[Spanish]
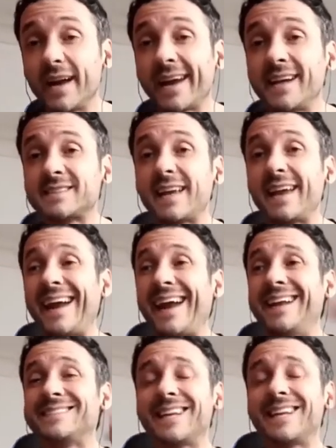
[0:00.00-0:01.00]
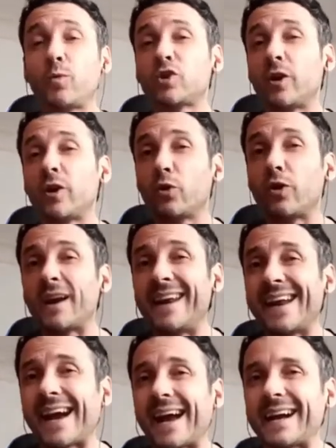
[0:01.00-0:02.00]
que es el circuito neuronal
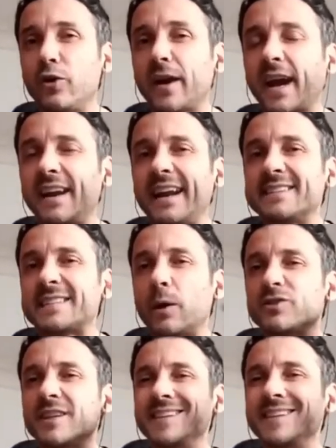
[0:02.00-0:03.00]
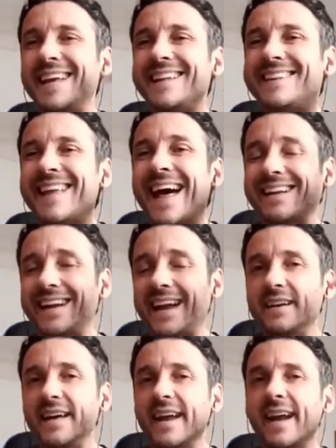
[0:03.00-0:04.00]
encargado de generar esa vocecita
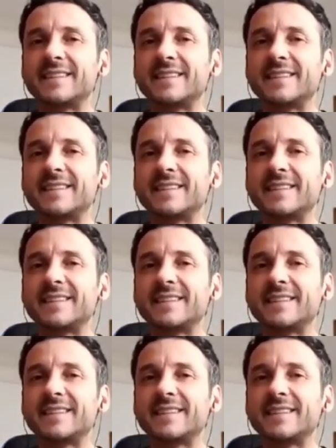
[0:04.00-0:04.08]
interna